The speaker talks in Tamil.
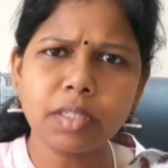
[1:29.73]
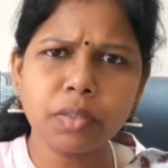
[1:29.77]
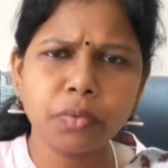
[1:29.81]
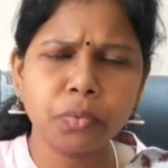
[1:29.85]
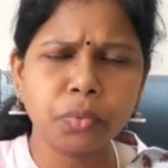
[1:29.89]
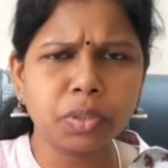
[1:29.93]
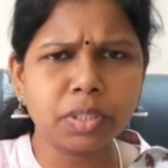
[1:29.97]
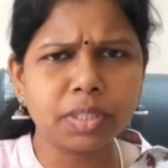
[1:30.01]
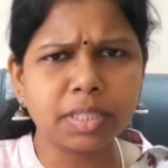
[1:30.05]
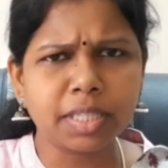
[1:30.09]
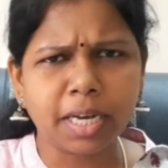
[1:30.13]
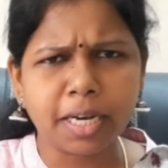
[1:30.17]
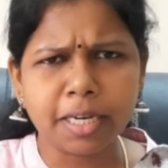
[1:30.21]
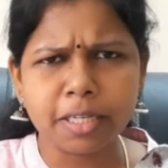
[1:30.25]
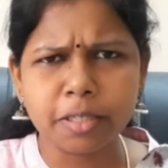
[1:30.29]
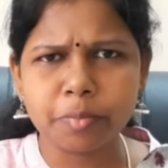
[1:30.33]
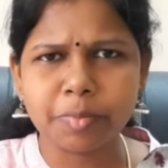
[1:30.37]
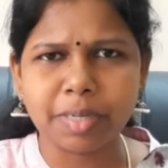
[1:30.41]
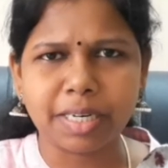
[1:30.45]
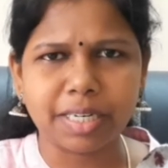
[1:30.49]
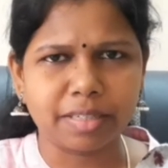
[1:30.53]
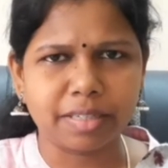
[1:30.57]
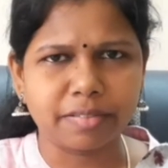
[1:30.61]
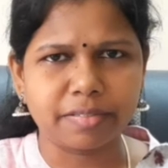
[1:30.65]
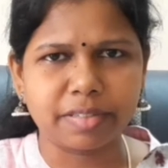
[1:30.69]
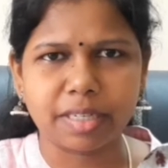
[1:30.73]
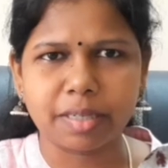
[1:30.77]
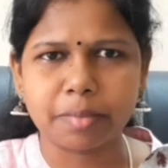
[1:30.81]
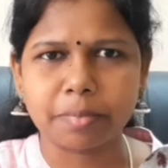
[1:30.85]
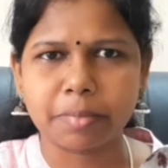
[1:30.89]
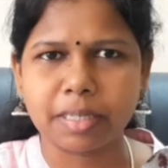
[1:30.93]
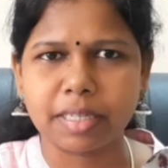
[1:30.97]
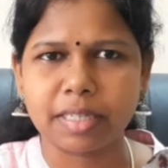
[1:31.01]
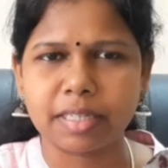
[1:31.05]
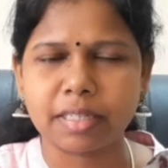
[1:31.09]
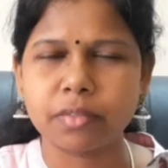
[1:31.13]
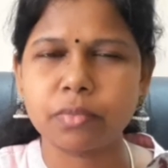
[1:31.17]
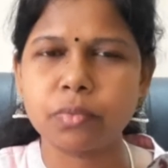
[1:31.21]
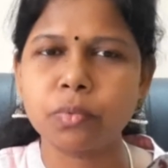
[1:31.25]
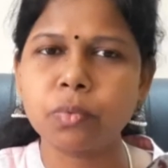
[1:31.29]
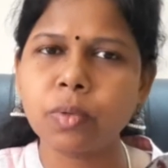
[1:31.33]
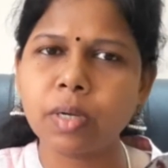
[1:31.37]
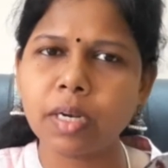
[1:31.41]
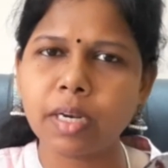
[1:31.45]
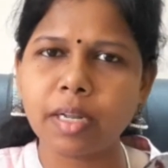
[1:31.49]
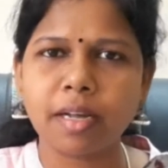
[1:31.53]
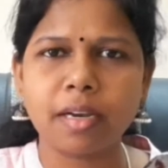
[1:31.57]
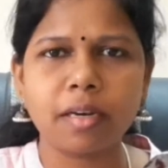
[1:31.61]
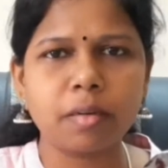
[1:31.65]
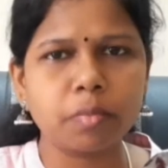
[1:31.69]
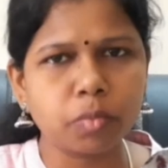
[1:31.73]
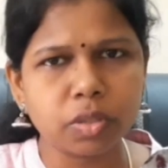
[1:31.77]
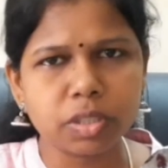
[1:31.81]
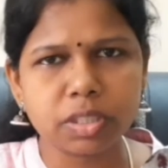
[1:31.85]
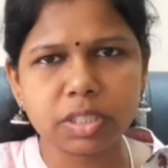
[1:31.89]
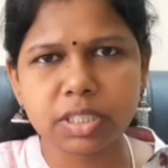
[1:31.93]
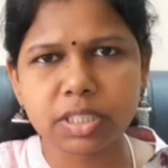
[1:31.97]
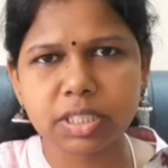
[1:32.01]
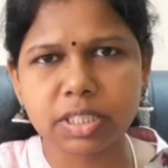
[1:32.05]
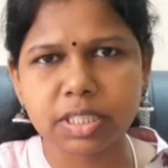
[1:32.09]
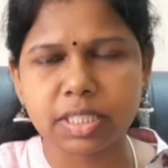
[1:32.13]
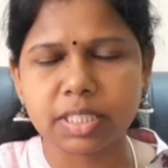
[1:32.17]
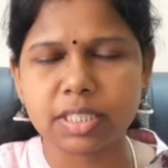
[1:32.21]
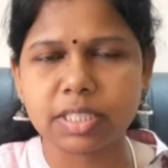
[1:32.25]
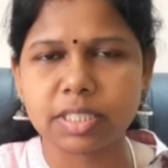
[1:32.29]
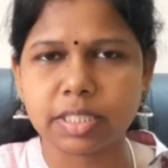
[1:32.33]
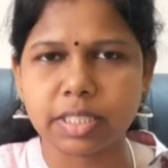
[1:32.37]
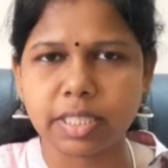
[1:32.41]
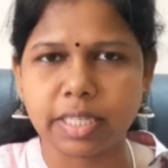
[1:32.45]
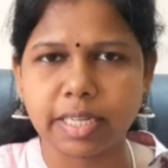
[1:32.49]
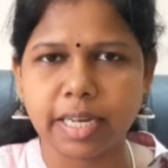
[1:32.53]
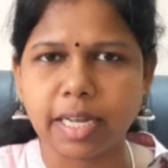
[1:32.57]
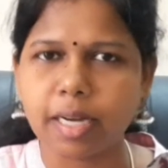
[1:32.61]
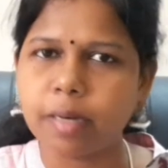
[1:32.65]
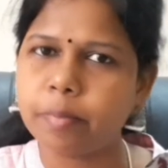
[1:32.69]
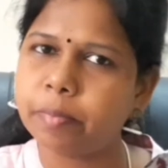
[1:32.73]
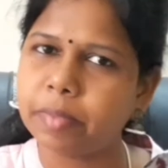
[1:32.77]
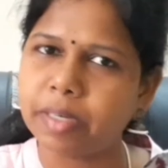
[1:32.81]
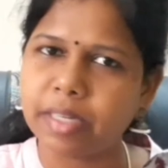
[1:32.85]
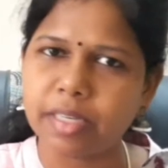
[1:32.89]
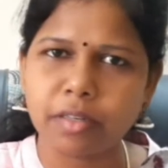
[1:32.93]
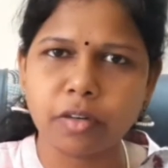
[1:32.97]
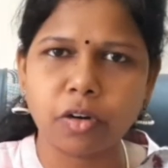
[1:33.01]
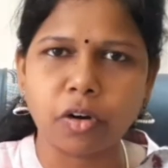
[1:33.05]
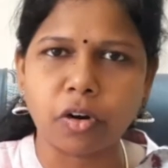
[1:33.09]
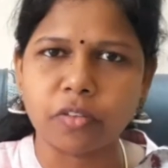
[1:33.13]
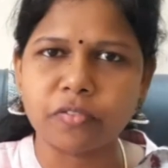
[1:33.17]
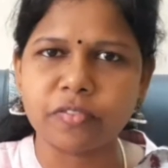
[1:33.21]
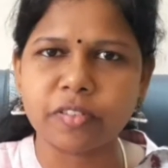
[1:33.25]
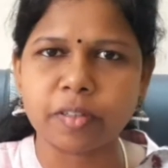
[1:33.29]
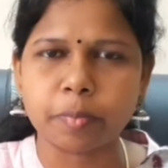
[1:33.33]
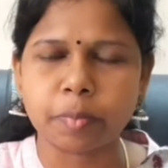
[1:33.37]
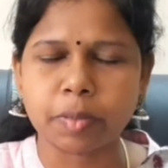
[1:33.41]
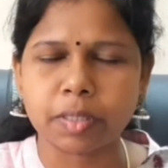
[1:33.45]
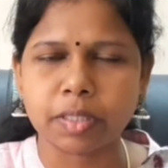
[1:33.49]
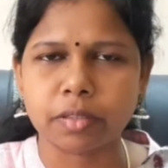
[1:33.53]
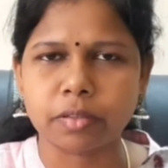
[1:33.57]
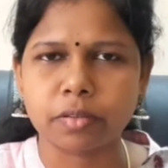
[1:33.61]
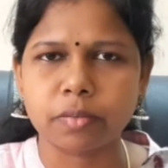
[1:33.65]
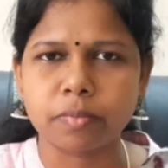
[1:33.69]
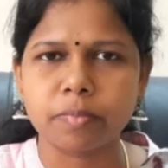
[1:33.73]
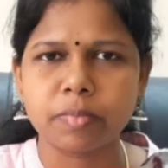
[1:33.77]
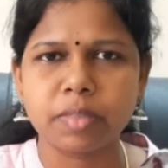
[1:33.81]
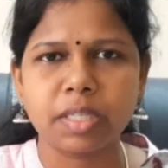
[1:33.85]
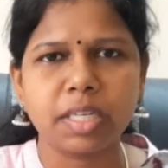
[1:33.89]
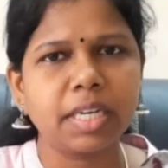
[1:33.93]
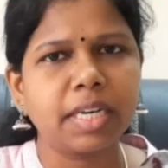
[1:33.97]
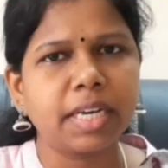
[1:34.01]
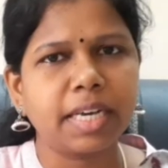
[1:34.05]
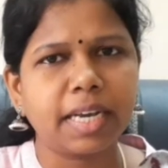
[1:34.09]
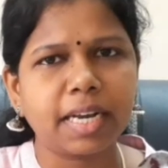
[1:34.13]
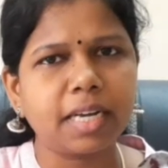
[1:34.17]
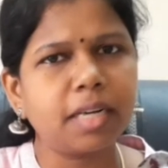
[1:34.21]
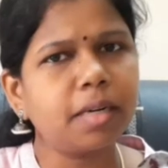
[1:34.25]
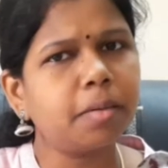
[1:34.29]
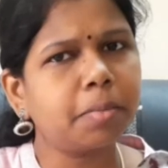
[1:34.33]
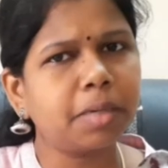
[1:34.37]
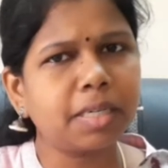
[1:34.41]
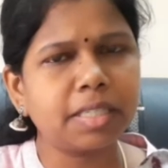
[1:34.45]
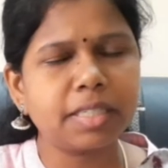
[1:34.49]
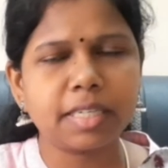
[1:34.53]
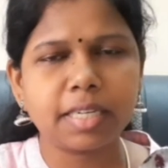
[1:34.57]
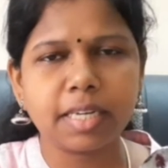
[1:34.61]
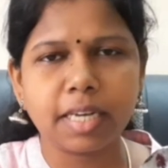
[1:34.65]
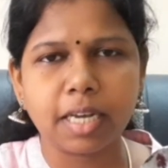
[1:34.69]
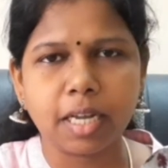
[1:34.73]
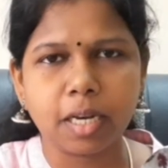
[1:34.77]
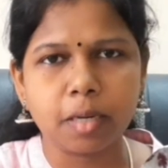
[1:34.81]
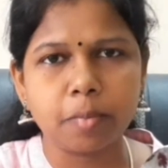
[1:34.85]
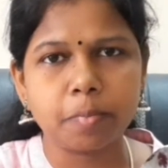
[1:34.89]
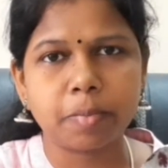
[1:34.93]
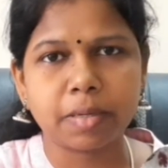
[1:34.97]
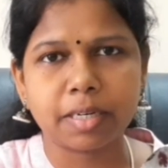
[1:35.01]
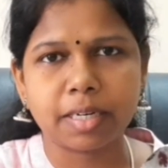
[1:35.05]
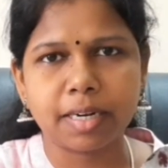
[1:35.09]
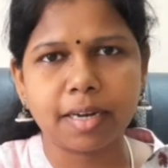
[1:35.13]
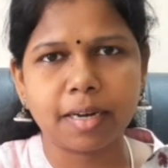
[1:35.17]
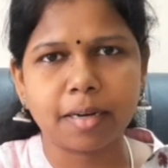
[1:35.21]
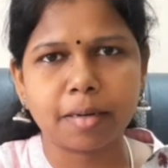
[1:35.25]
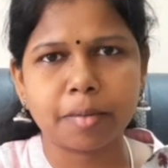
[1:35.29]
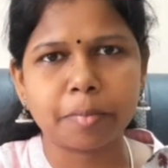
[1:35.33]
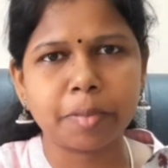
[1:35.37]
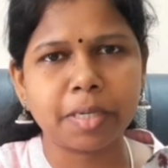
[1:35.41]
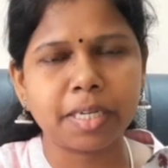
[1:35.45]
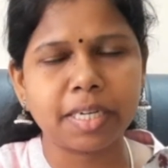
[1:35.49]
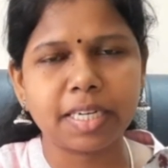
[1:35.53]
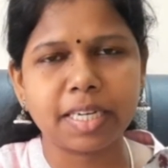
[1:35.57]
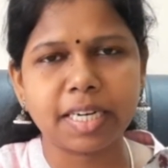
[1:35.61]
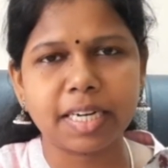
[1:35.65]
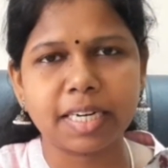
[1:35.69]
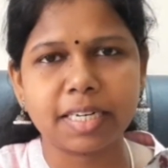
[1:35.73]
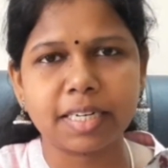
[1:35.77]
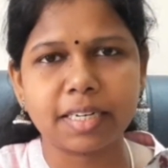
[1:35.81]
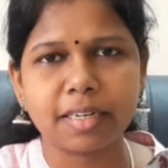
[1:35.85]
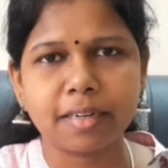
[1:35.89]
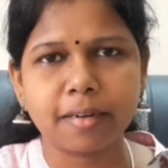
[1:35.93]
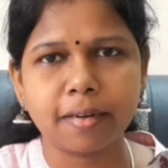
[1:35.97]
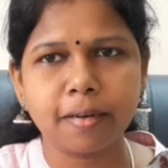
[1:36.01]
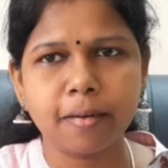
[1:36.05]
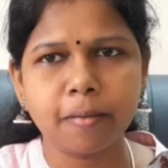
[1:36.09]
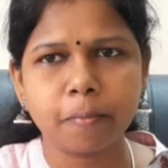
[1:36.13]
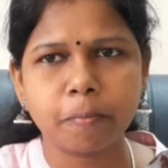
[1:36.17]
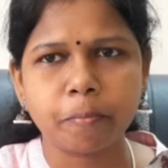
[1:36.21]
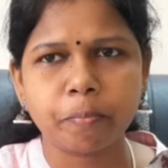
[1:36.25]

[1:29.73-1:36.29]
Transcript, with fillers: ஒரு தாயுமானவனாக மாறி உங்களால் முடிஞ்ச சின்ன சின்ன ஹெல்ப் நீங்கள் ஆஃபர் பண்ணணும் என்ன மாதிரி ஹெல்ப் பண்ணலாம் அப்படின்னு கேட்டிங்கன்னா